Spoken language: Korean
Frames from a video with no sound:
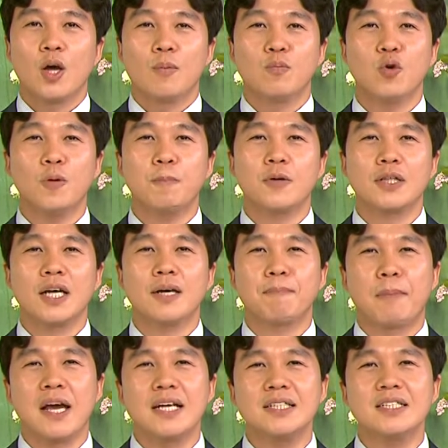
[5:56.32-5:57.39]
무엇보다
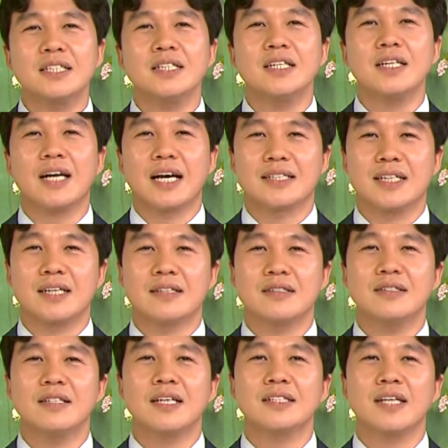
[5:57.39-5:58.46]
배신이 가장
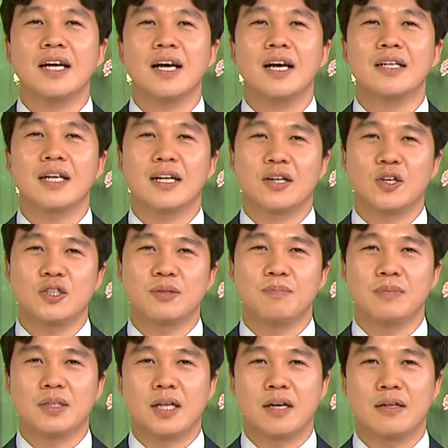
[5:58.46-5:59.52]
크게 생각날
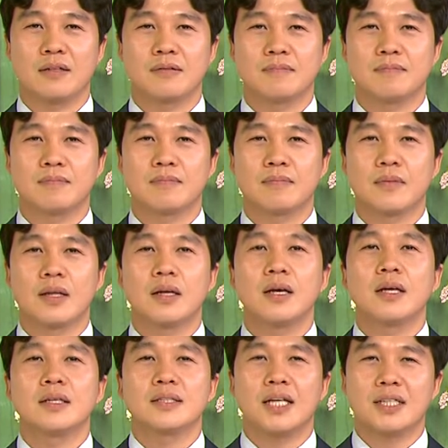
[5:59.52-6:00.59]
것입니다.
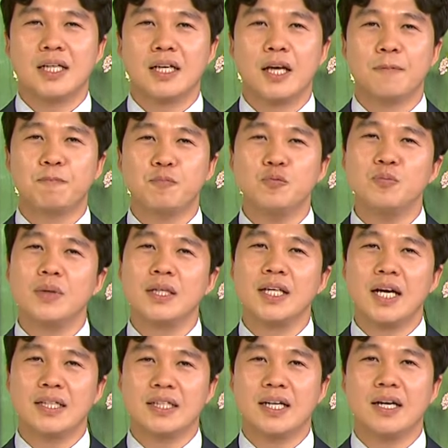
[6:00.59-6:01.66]
사냥개뿐만이
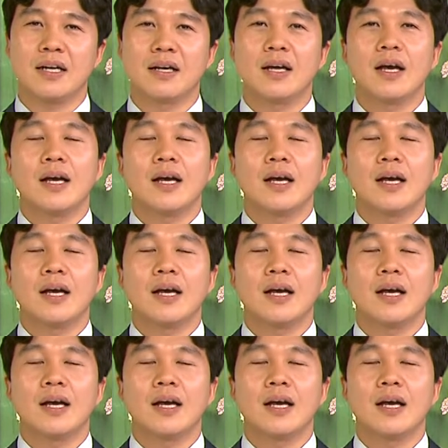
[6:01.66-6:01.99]
아니라